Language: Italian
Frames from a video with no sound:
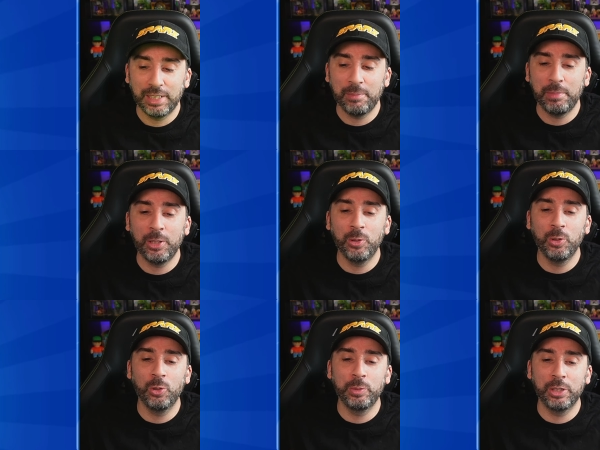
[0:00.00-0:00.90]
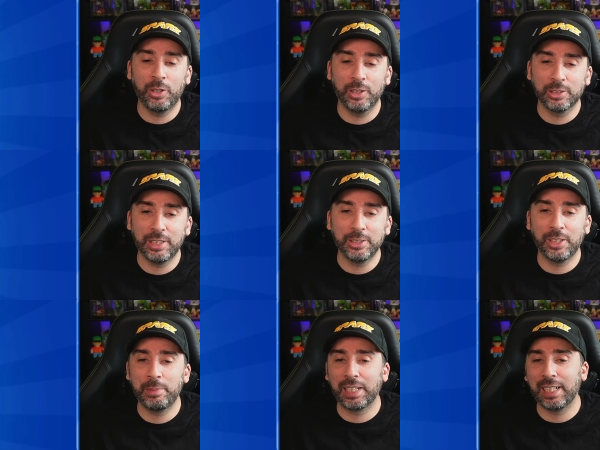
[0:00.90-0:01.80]
Nemmeno uno luminoso, ne so,
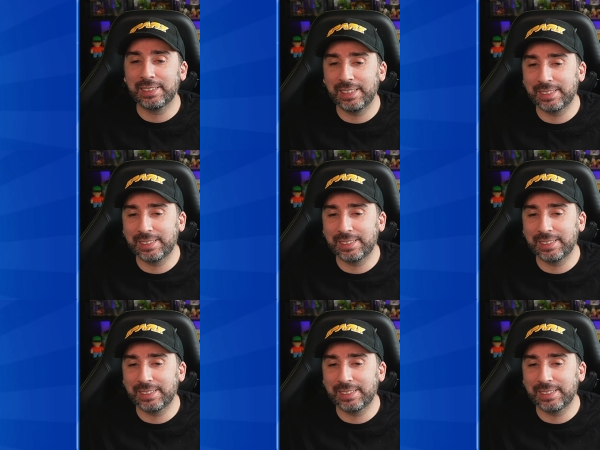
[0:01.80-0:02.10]
le megacasse